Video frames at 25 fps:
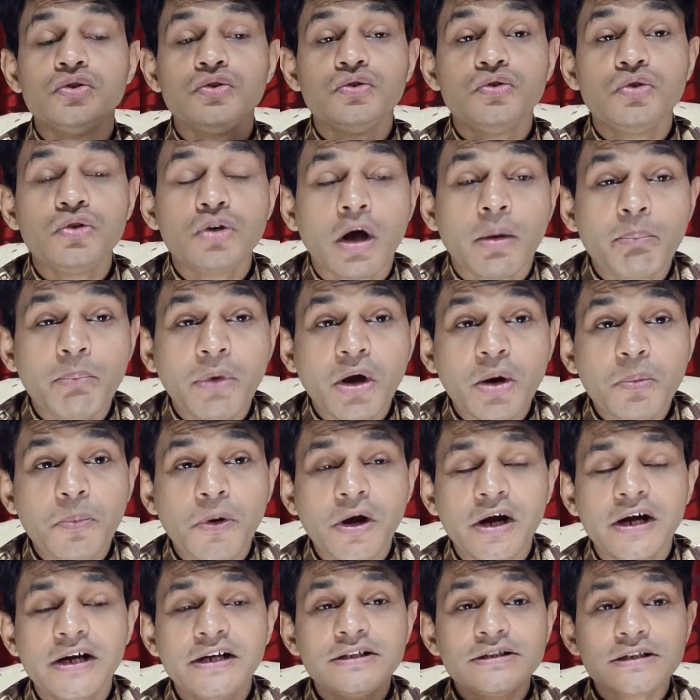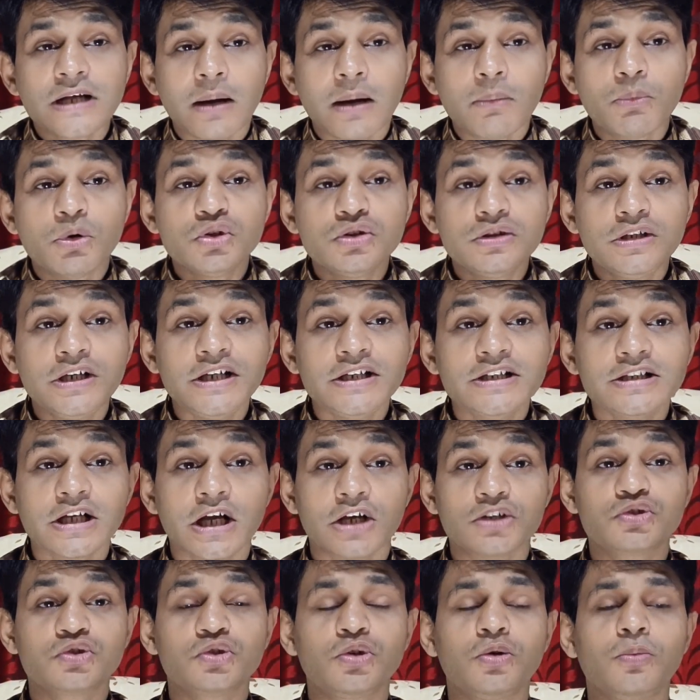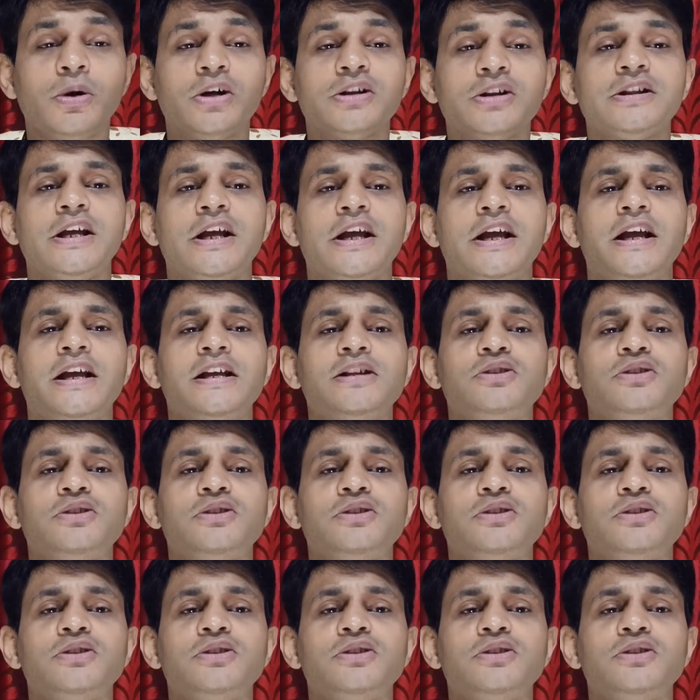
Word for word: দু নম্বর পয়েন্ট সামুদ্রিক শাস্ত্রমতে